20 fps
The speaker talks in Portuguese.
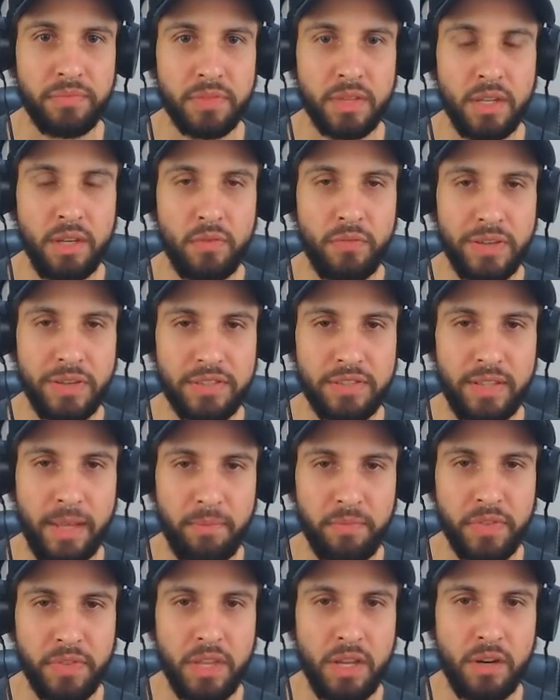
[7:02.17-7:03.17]
Eu não faço ideia.
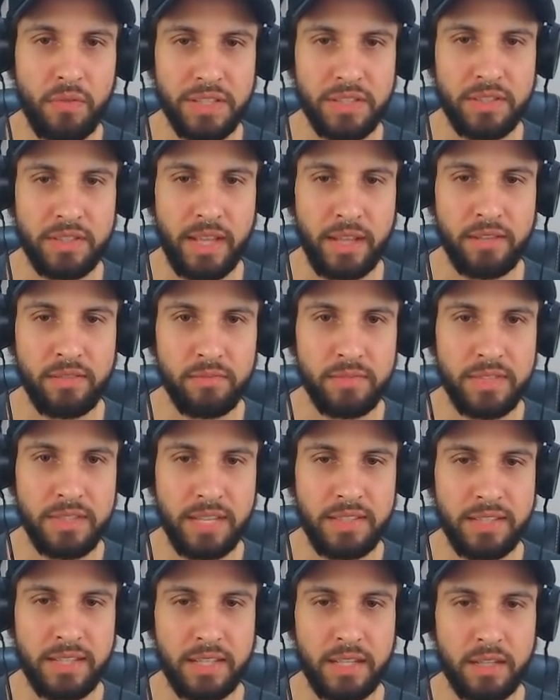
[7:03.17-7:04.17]
Eu não faço ideia se é
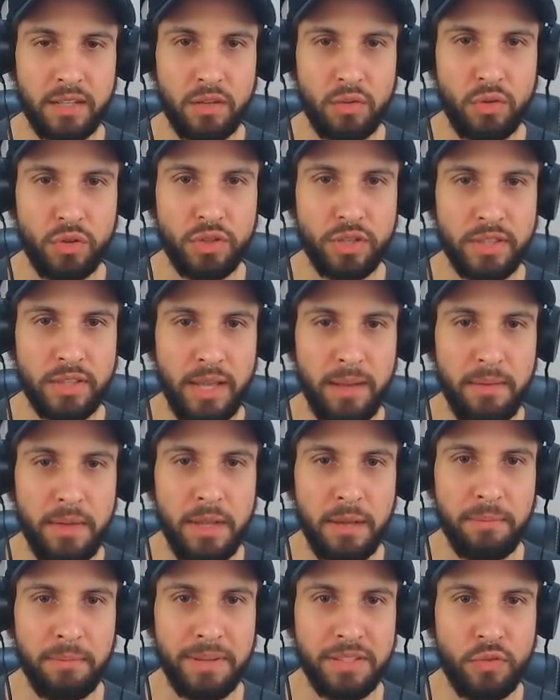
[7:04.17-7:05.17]
esse daqui que ruxa, tá?
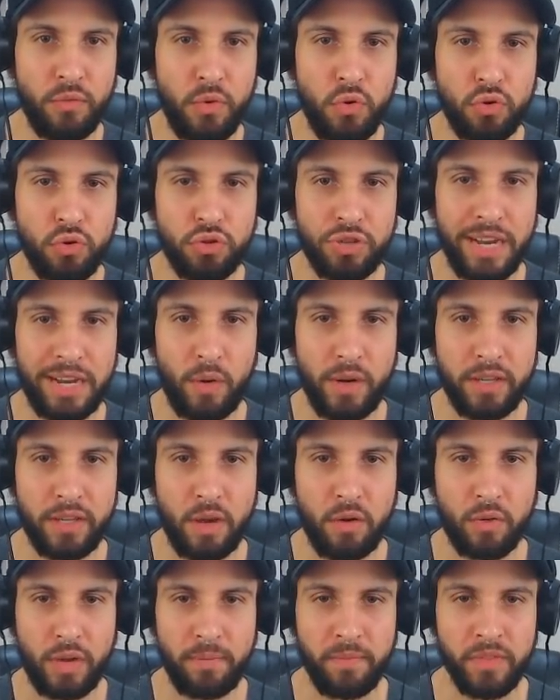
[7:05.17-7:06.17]
Mas eu vou ruxar agora em
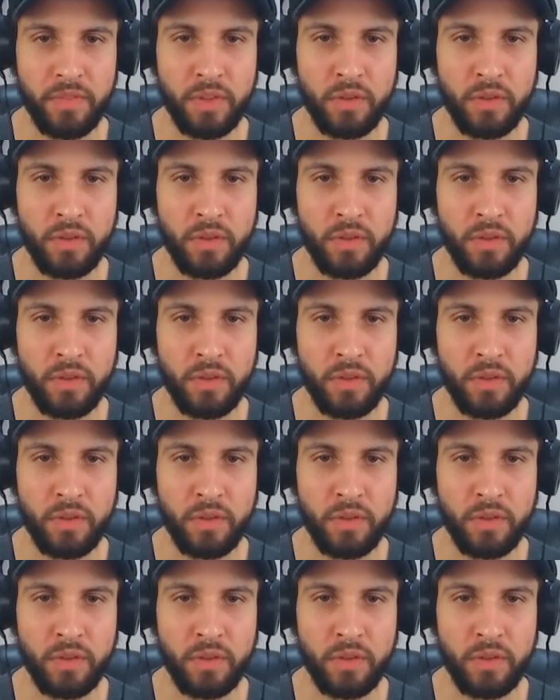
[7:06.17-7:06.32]
alguém.